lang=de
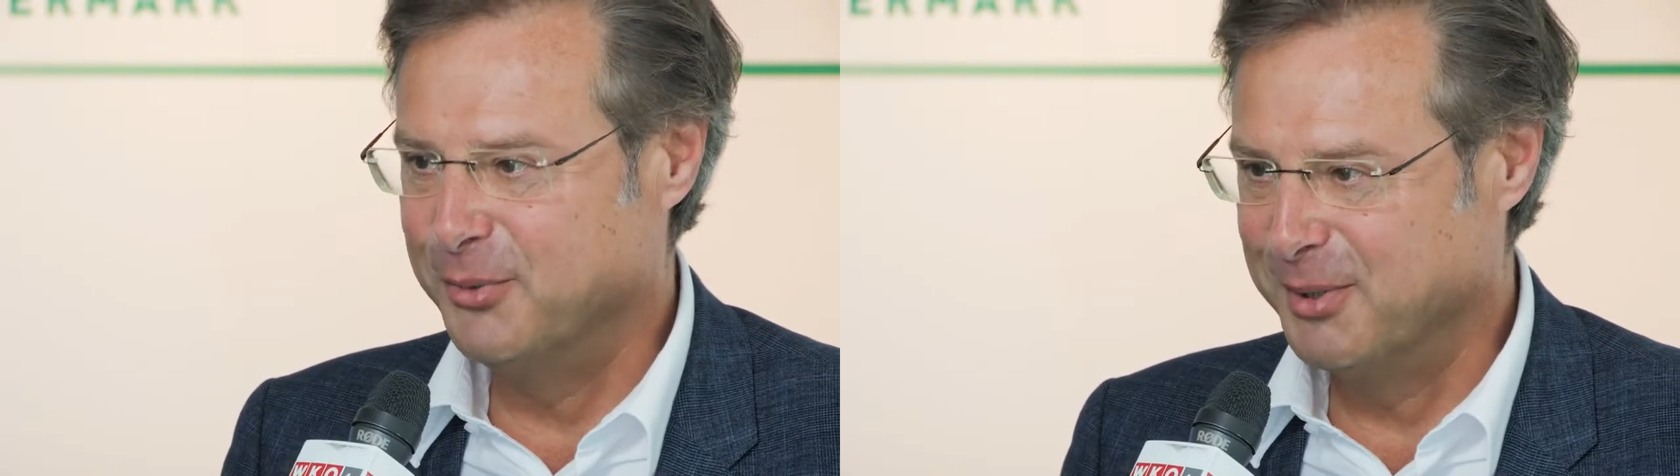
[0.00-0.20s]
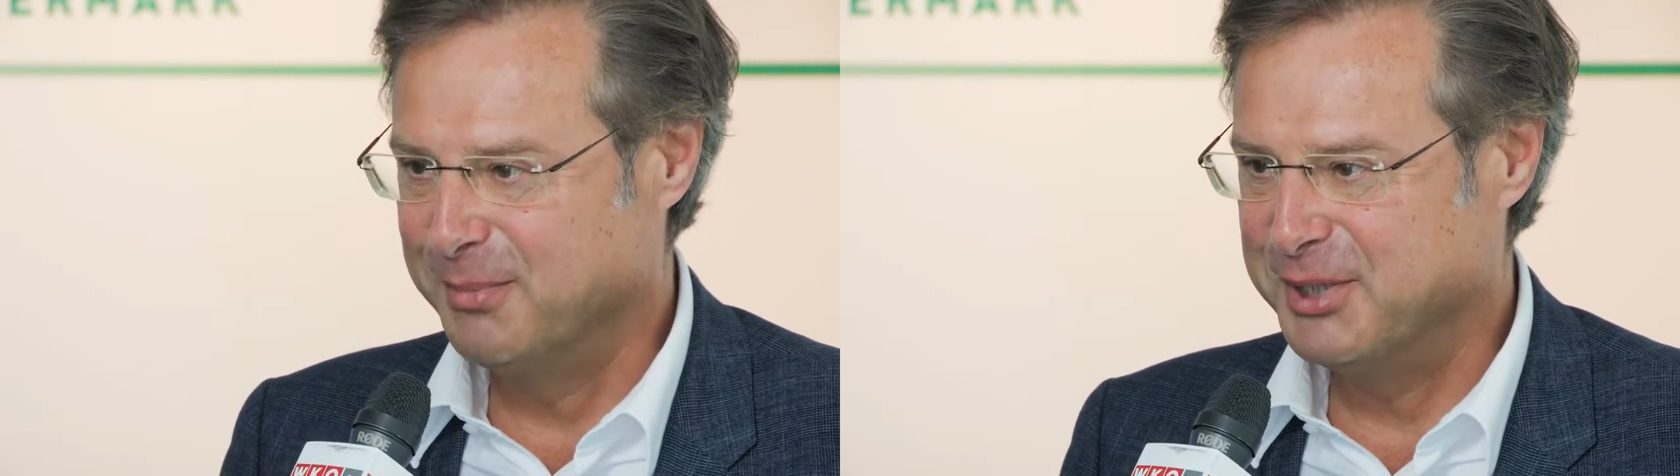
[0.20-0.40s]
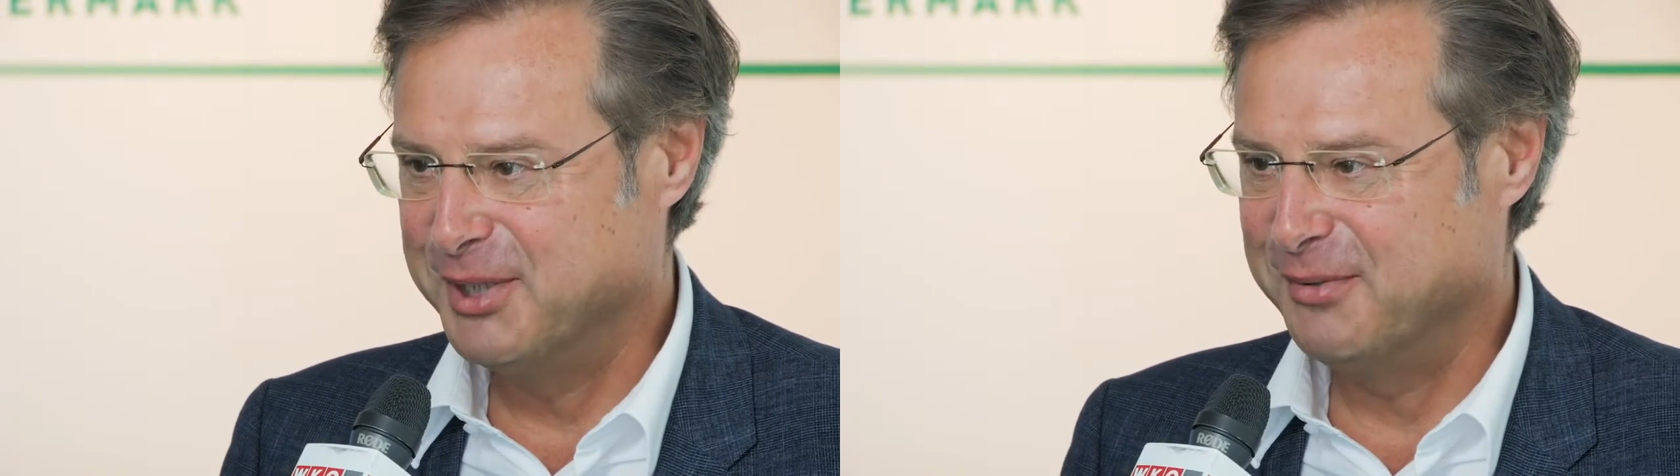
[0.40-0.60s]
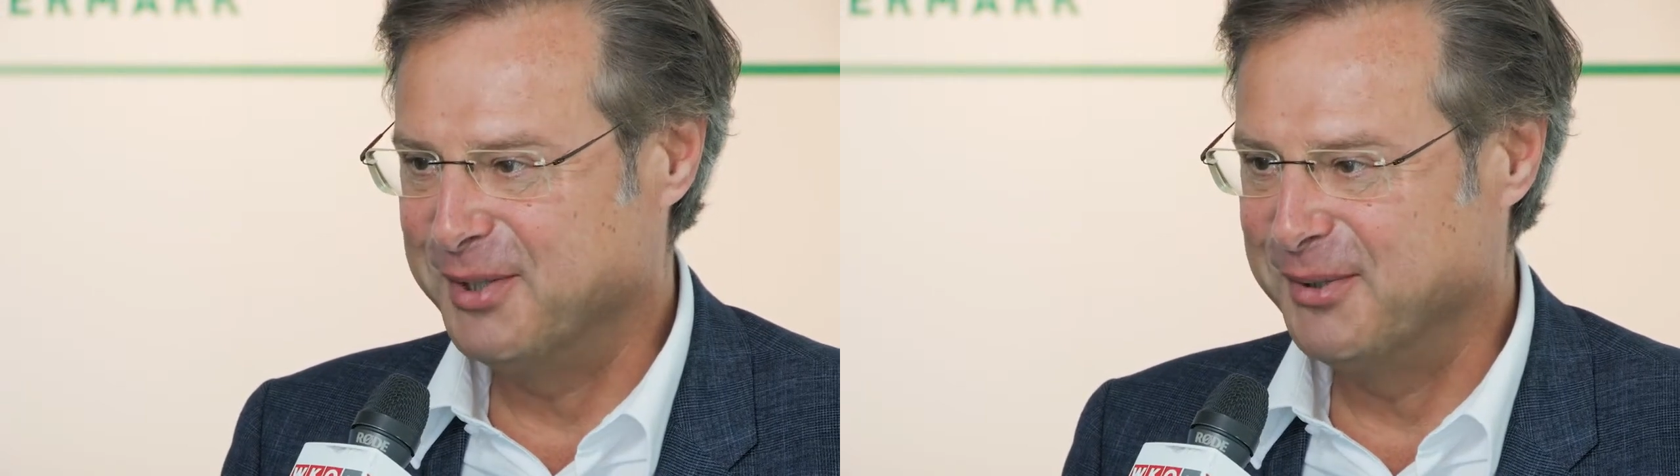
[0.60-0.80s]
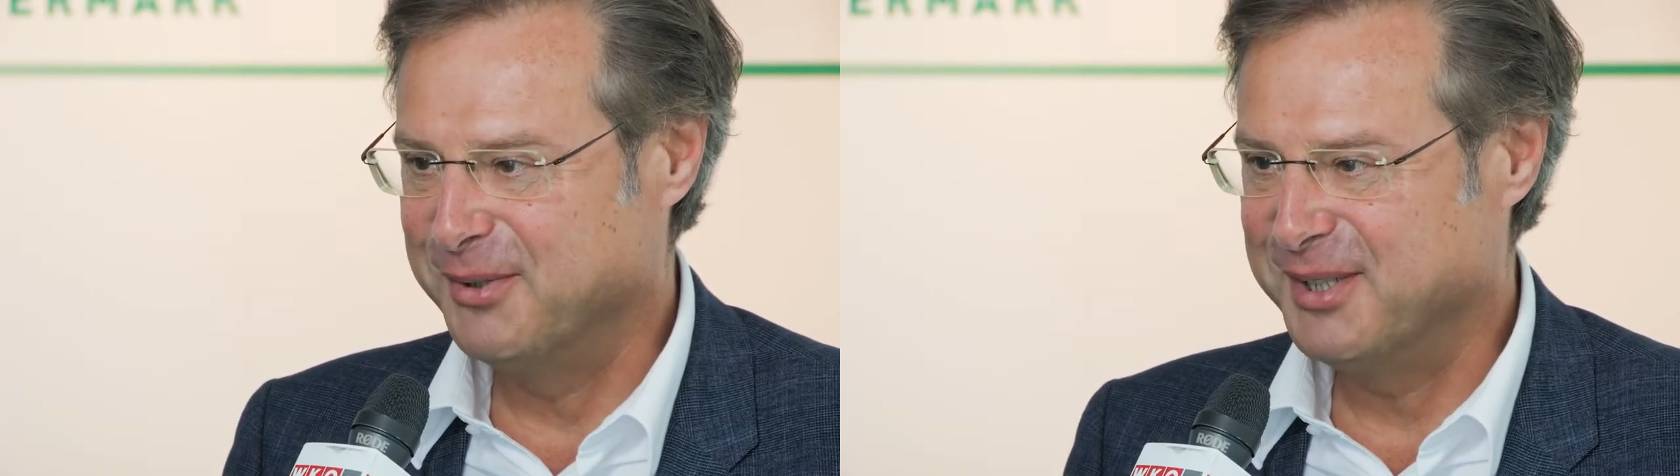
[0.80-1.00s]

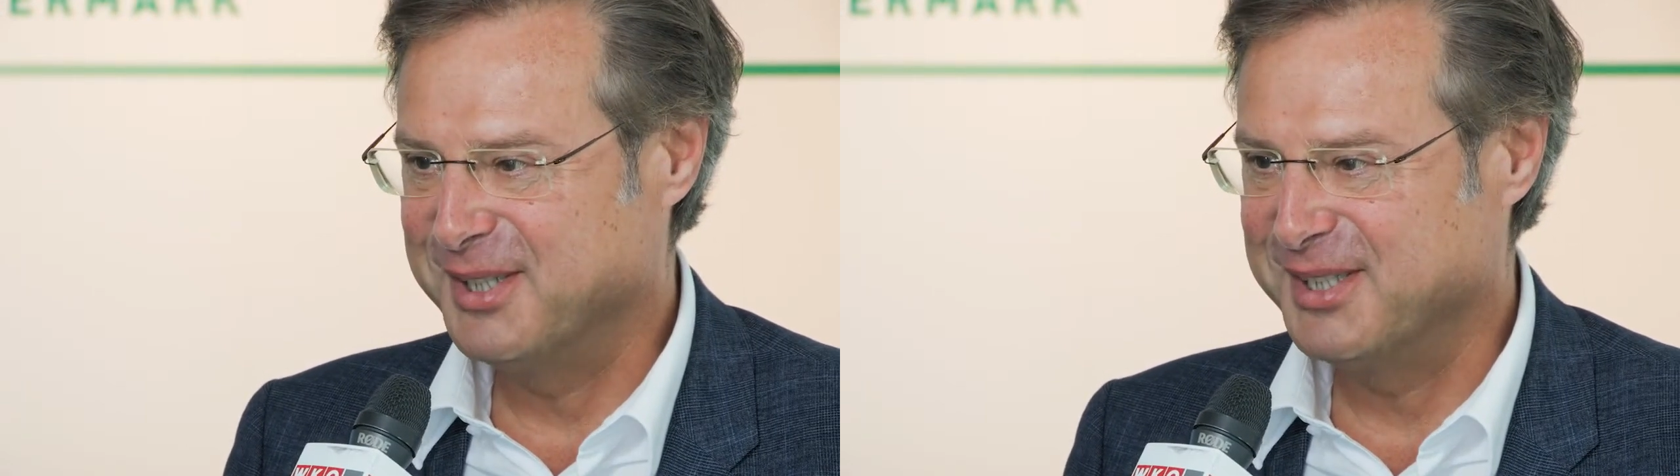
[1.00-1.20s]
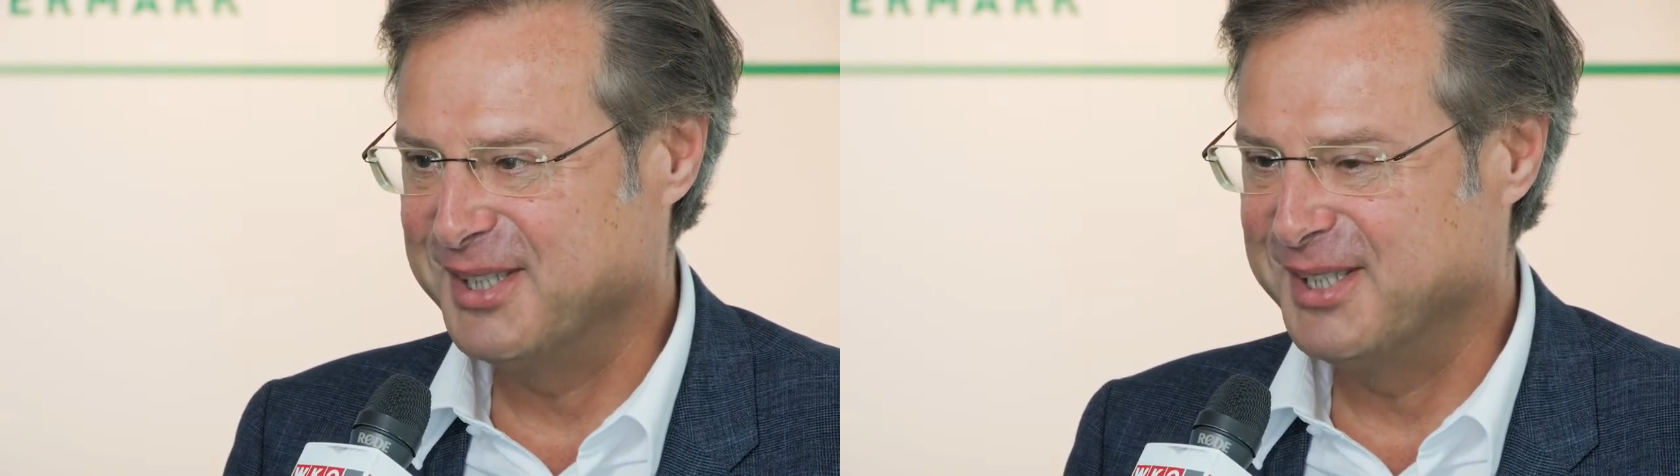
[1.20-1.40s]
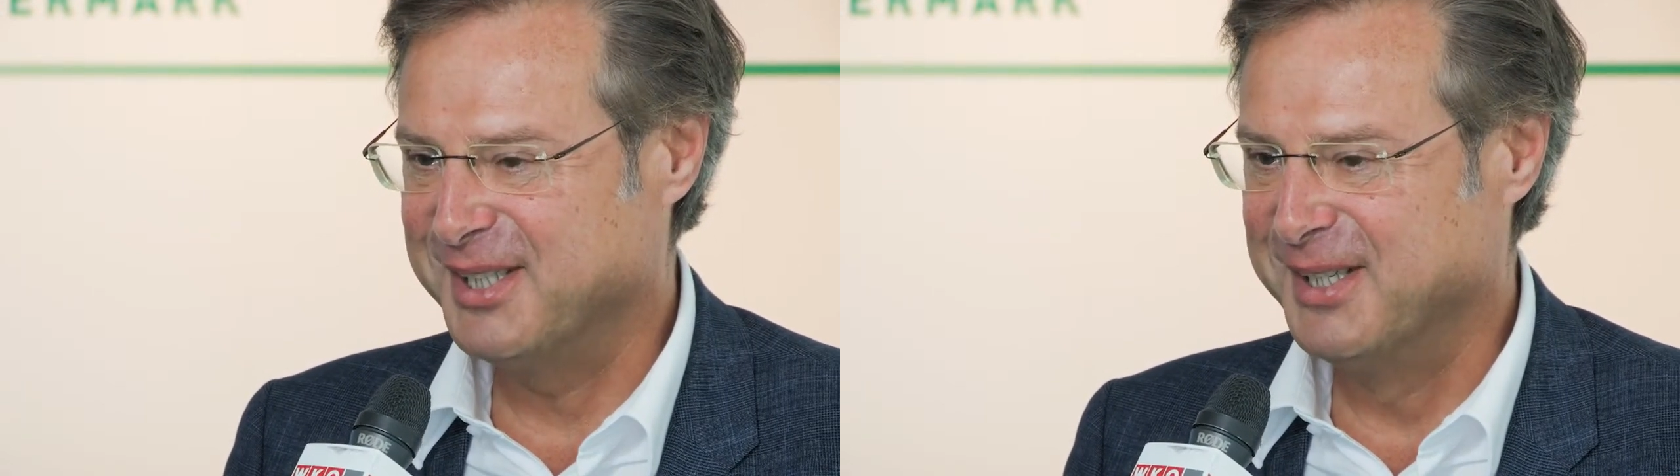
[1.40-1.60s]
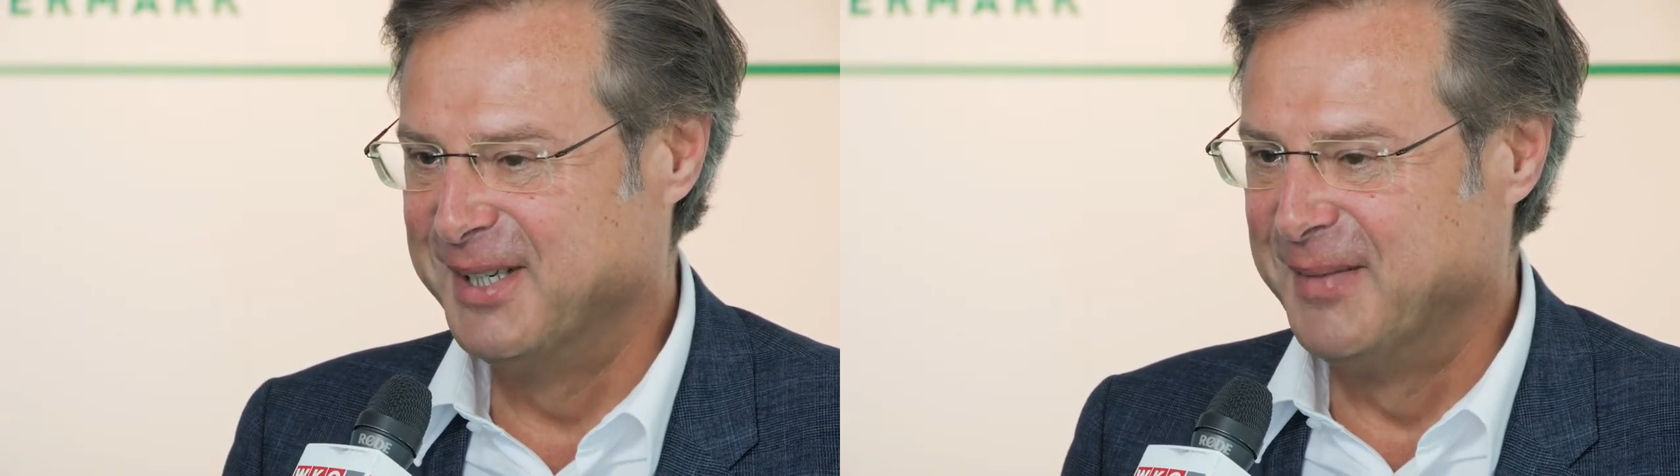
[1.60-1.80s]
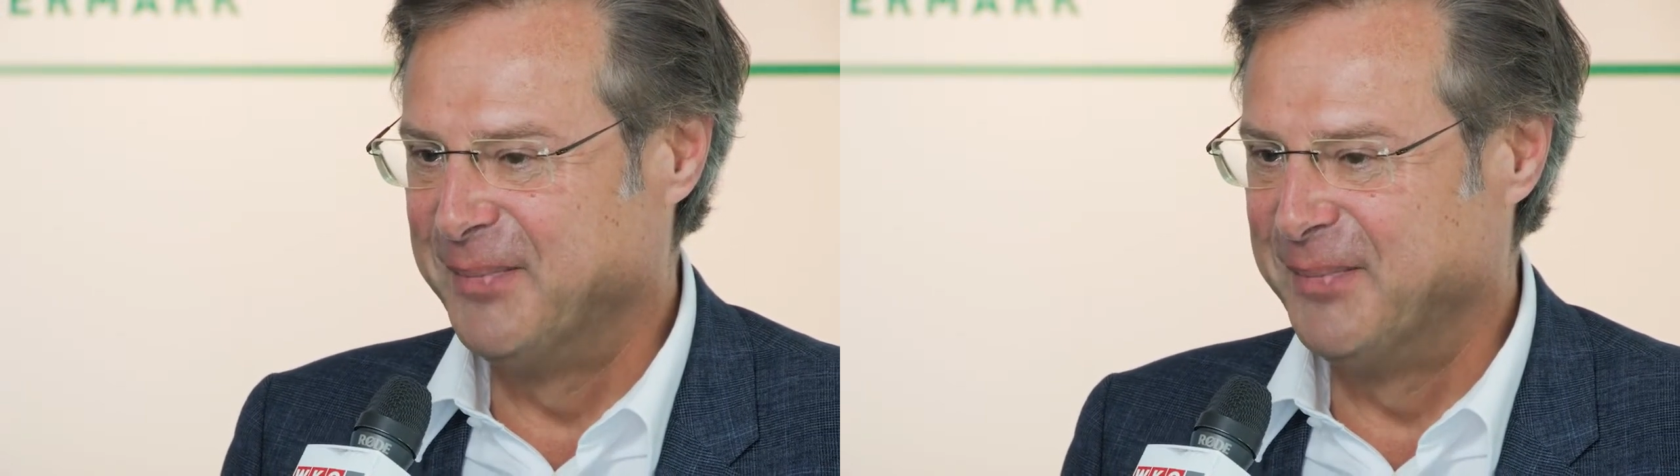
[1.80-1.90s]
Jugendbeschäftigung, dass diese